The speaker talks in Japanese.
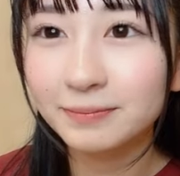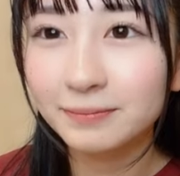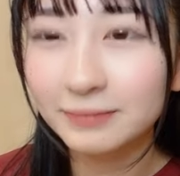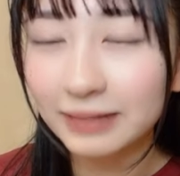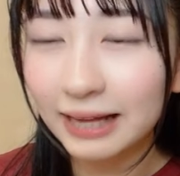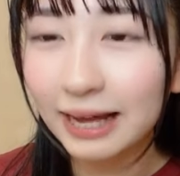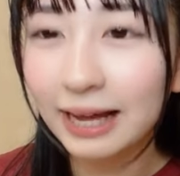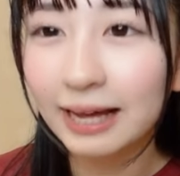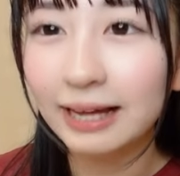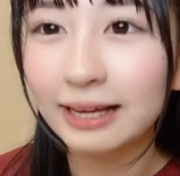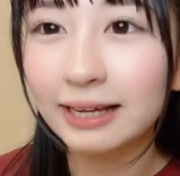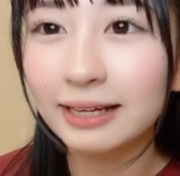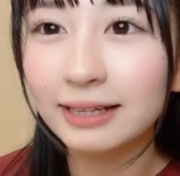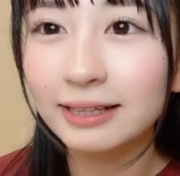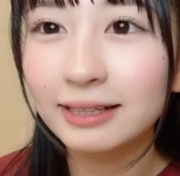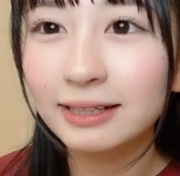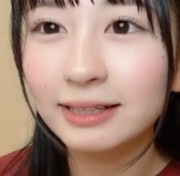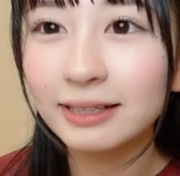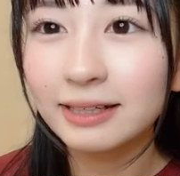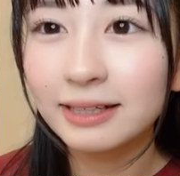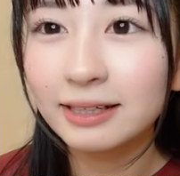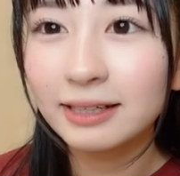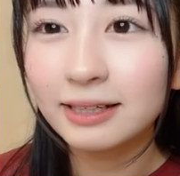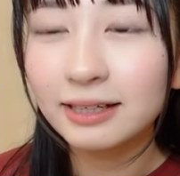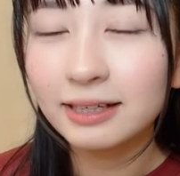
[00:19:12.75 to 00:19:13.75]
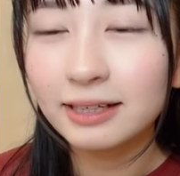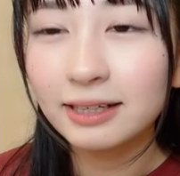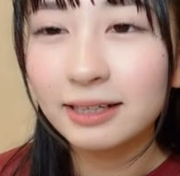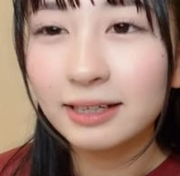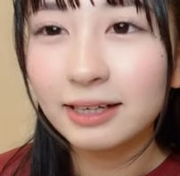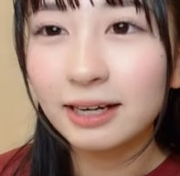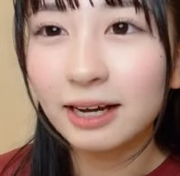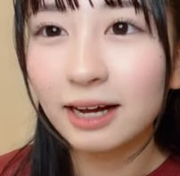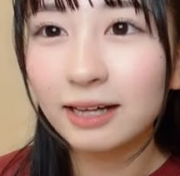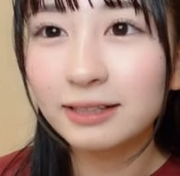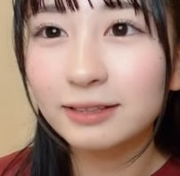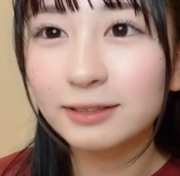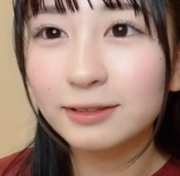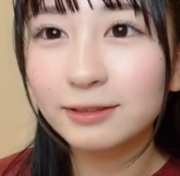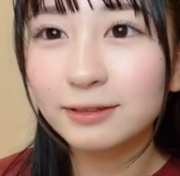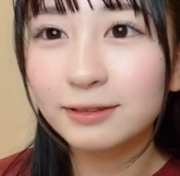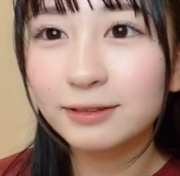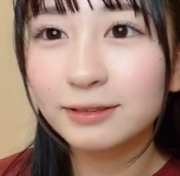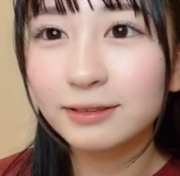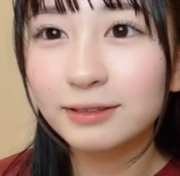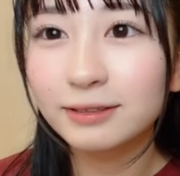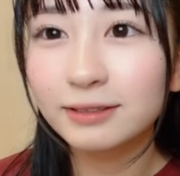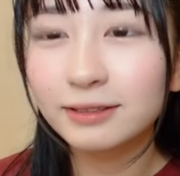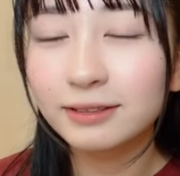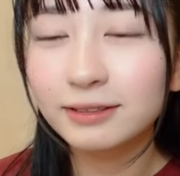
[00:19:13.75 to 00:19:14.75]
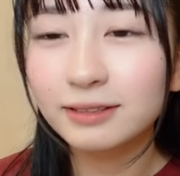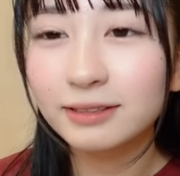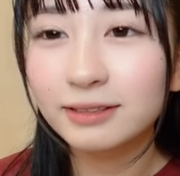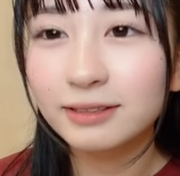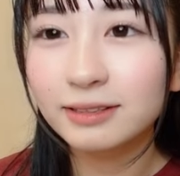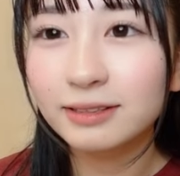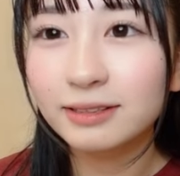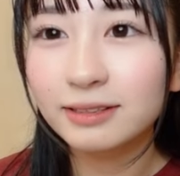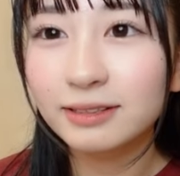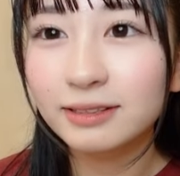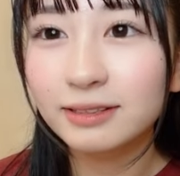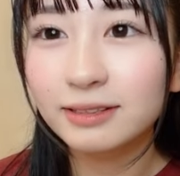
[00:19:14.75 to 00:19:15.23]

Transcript: はいあのー